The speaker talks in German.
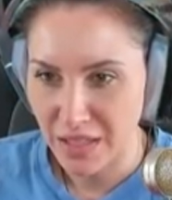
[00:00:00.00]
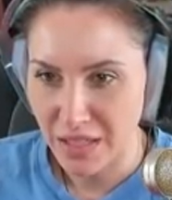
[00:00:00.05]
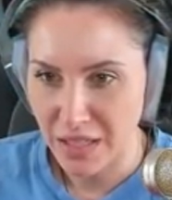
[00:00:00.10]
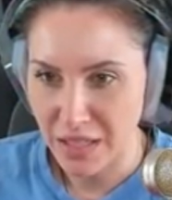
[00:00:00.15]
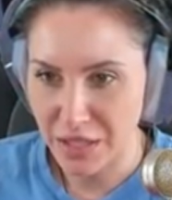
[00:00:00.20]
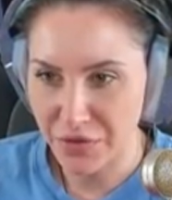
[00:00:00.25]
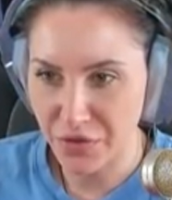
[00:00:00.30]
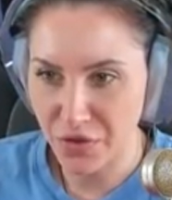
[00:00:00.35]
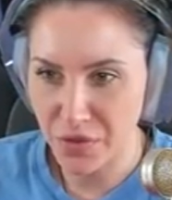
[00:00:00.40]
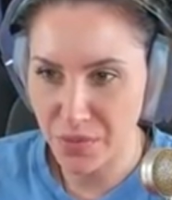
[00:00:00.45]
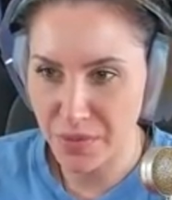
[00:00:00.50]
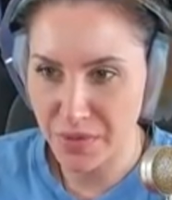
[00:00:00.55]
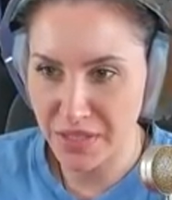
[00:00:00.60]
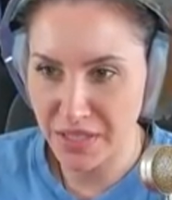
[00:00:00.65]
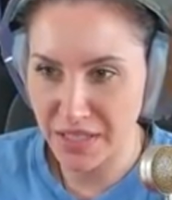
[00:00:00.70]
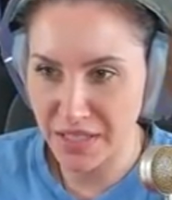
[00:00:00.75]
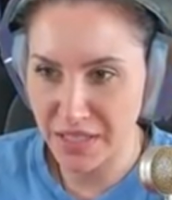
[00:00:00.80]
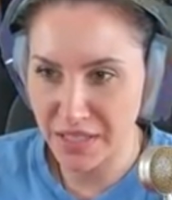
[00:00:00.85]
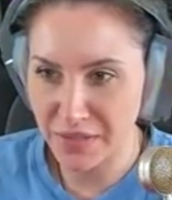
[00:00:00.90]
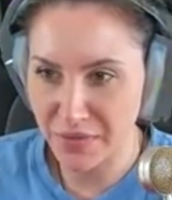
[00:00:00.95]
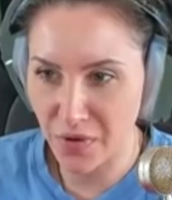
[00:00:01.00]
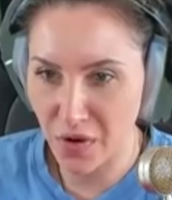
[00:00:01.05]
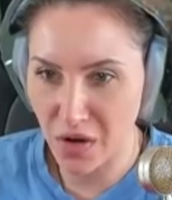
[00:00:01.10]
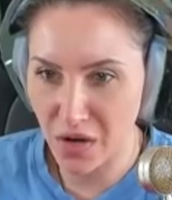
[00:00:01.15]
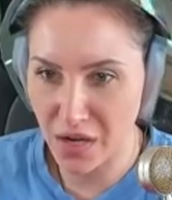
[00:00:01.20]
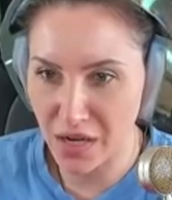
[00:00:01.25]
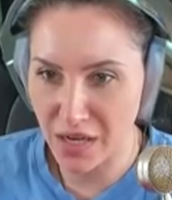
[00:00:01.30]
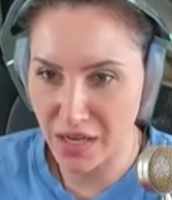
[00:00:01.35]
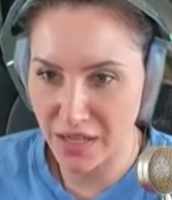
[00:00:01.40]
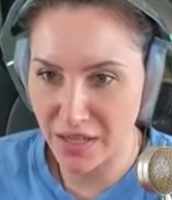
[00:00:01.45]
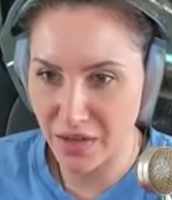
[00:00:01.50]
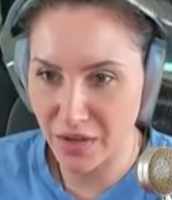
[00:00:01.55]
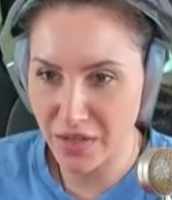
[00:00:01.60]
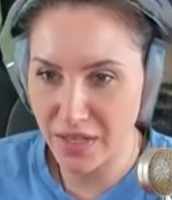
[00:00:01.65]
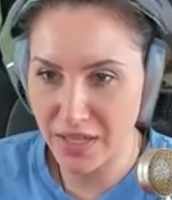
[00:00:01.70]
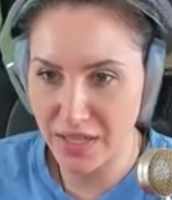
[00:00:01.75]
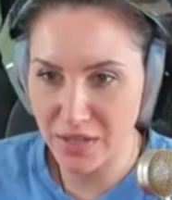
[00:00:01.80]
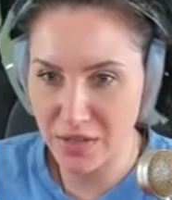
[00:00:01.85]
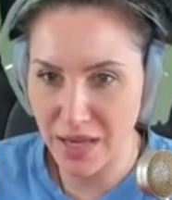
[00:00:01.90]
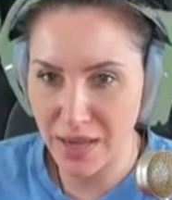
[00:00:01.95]
Ich fühle mich hier nicht wohl. Oh,
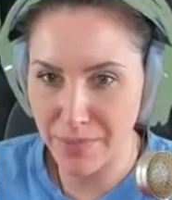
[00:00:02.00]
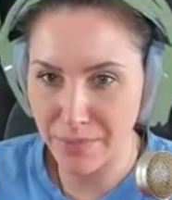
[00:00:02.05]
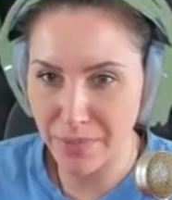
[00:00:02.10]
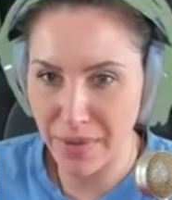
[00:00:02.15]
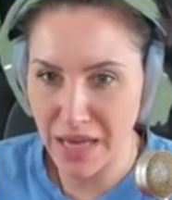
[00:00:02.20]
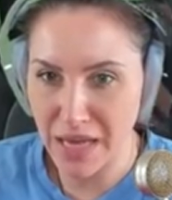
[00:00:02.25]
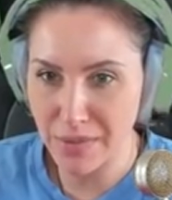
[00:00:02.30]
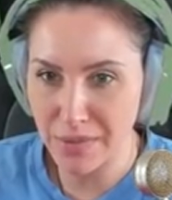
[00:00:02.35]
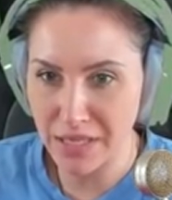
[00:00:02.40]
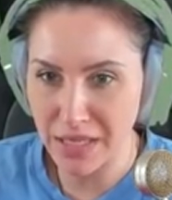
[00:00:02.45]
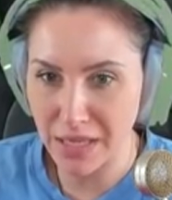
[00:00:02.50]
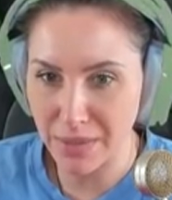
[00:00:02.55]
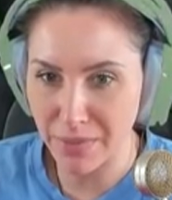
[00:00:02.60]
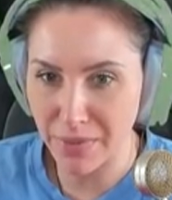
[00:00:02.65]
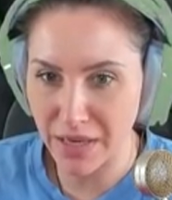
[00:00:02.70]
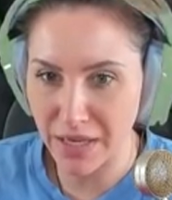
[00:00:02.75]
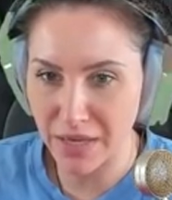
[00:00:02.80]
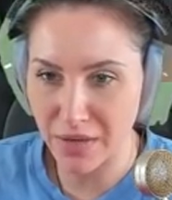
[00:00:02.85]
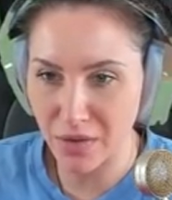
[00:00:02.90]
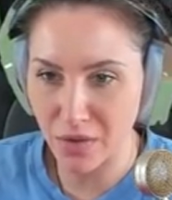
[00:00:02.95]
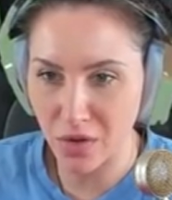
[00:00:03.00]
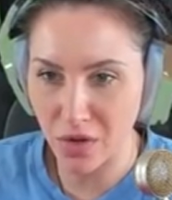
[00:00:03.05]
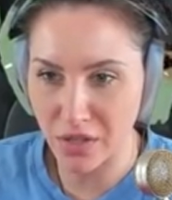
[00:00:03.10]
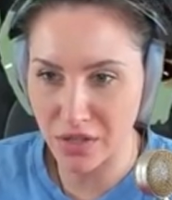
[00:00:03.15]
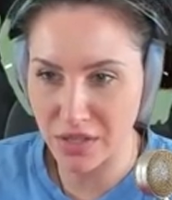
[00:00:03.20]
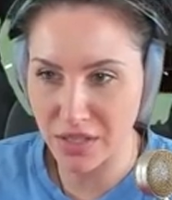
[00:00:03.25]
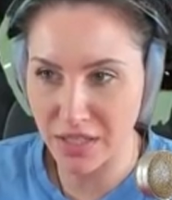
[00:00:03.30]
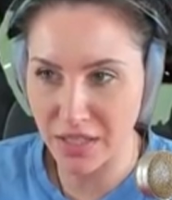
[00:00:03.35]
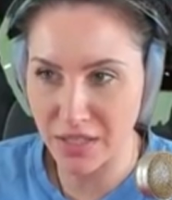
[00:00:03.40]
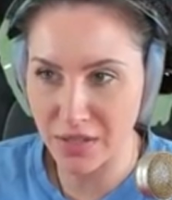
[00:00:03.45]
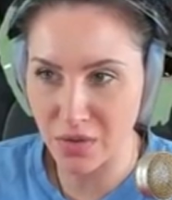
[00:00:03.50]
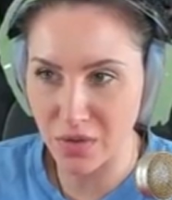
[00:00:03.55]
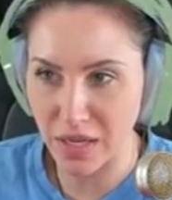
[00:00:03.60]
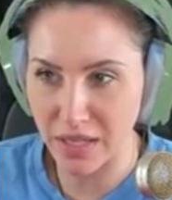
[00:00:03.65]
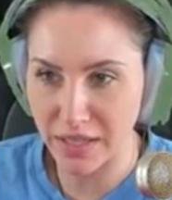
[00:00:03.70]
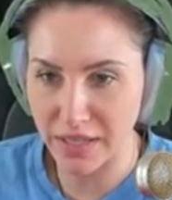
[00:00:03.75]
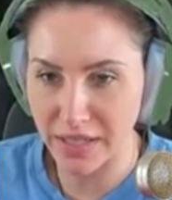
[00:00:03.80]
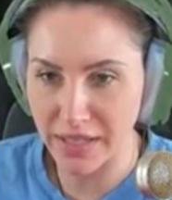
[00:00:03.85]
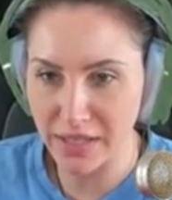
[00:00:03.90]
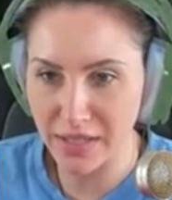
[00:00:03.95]
der hat sogar ein Baby dabei. Oh Gott, die kriegen
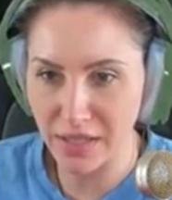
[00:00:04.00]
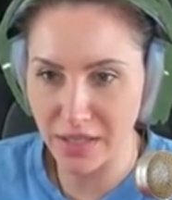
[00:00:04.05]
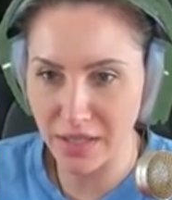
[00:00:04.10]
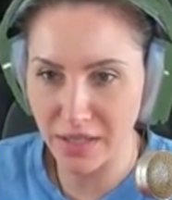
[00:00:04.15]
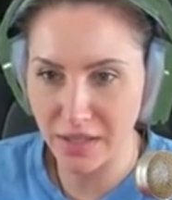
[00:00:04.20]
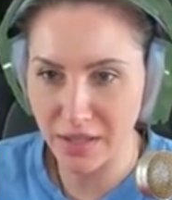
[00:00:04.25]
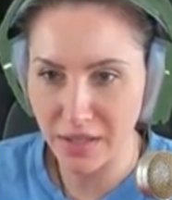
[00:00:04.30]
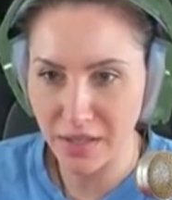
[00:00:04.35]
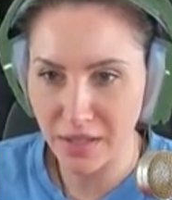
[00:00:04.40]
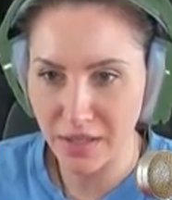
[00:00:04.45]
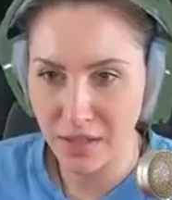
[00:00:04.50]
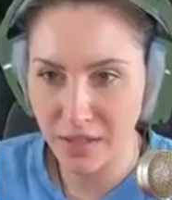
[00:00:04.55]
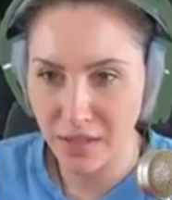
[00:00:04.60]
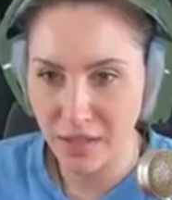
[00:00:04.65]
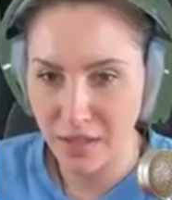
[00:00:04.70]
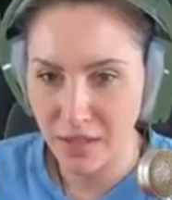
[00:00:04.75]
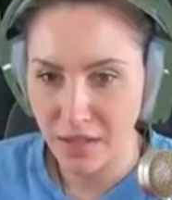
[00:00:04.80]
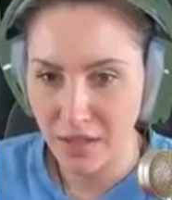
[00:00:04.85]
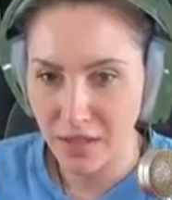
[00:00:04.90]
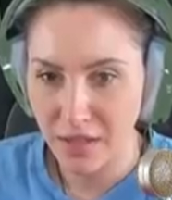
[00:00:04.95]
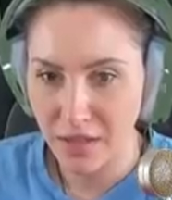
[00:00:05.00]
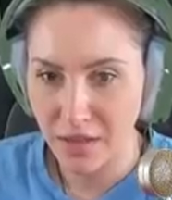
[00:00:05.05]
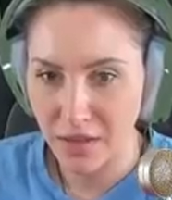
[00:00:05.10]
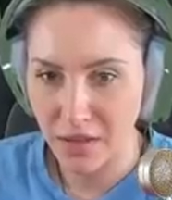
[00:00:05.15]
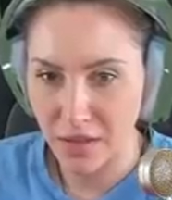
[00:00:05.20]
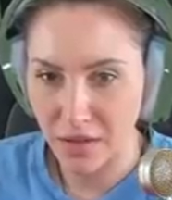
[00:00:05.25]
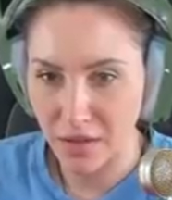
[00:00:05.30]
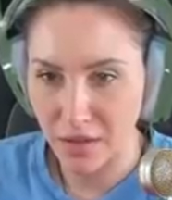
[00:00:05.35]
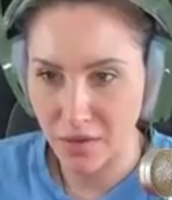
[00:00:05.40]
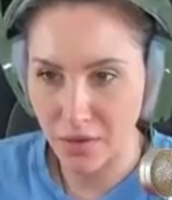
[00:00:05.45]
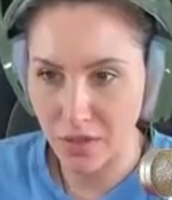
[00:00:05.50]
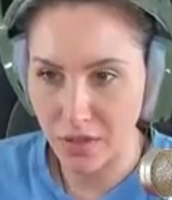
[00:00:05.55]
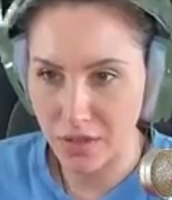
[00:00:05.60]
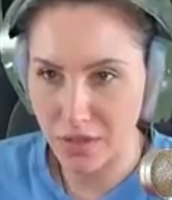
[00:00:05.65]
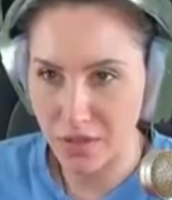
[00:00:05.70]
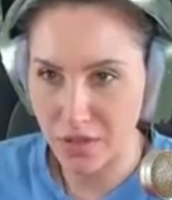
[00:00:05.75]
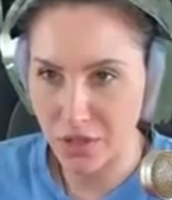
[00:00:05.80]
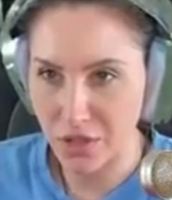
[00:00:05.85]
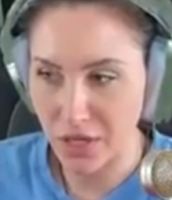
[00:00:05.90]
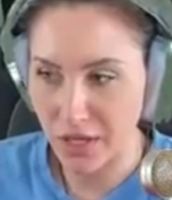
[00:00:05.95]
sogar Kinder? Oh
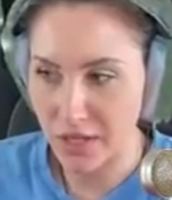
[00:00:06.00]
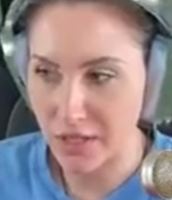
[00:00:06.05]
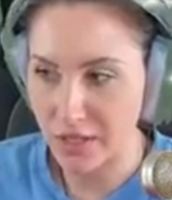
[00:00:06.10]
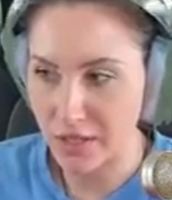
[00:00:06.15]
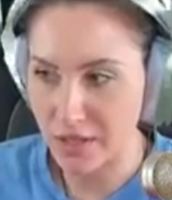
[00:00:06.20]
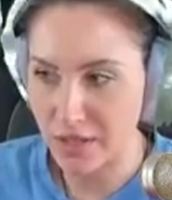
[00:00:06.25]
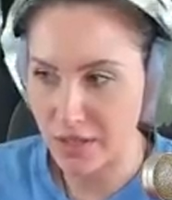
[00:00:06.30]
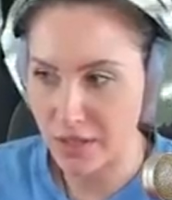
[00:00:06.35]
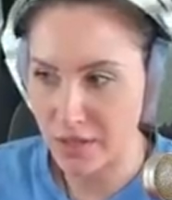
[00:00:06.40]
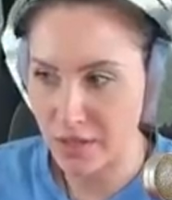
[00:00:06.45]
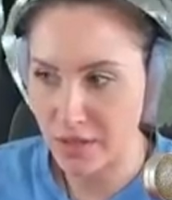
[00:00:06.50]
Gott, das ist schrecklich.